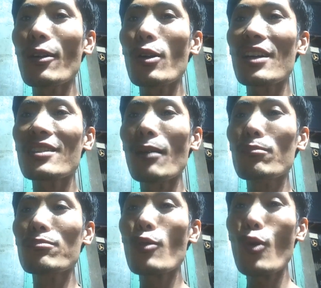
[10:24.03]
thiệu ờ,
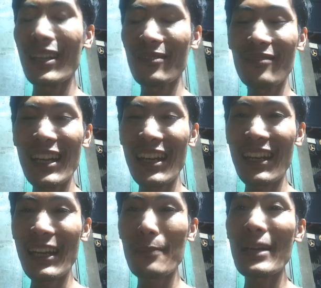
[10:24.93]
tổng quan
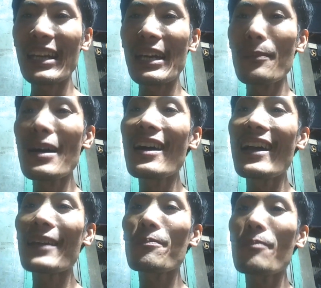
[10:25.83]
về em máy
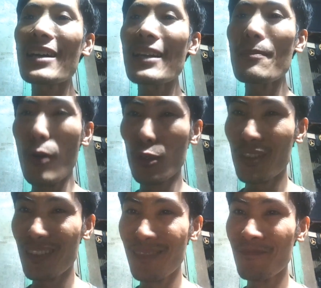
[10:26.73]
MS381
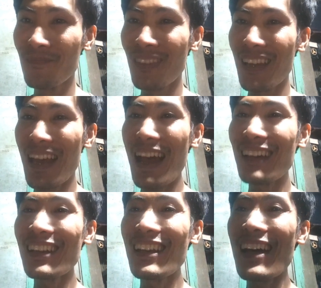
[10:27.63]

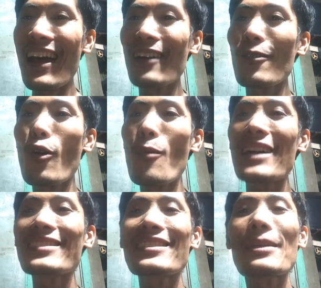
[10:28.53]
hàng này là hàng của
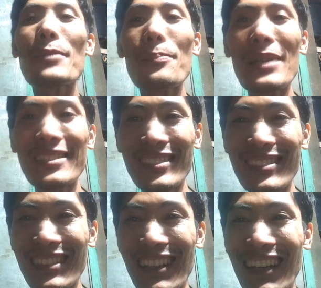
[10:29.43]
bác Tập Cẩm Bình
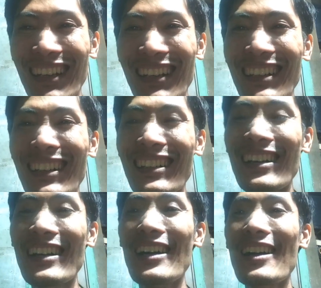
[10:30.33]
à,
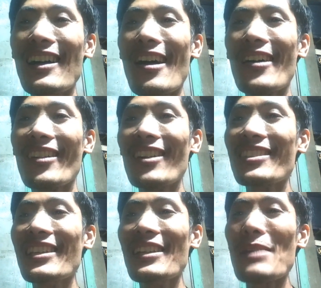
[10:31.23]

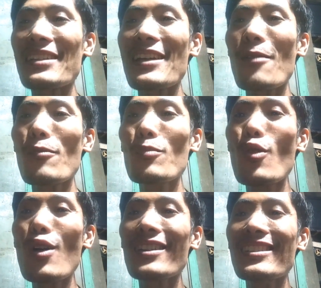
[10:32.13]
đó thì bác nào muốn
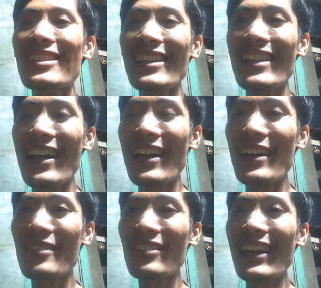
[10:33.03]
mua cứ liên
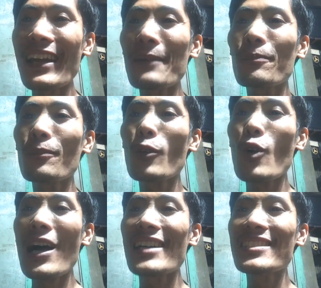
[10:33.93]
hệ với em
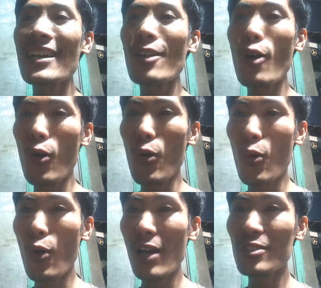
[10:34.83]
qua Zalo
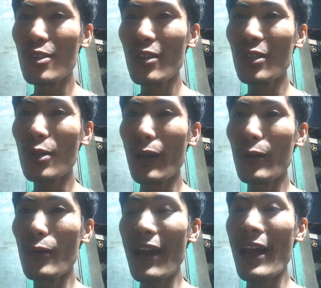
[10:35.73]
qua số điện
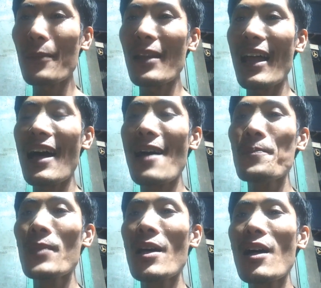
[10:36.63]
thoại của em là
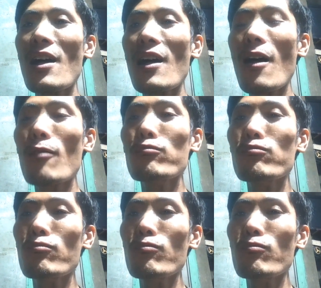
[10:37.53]
0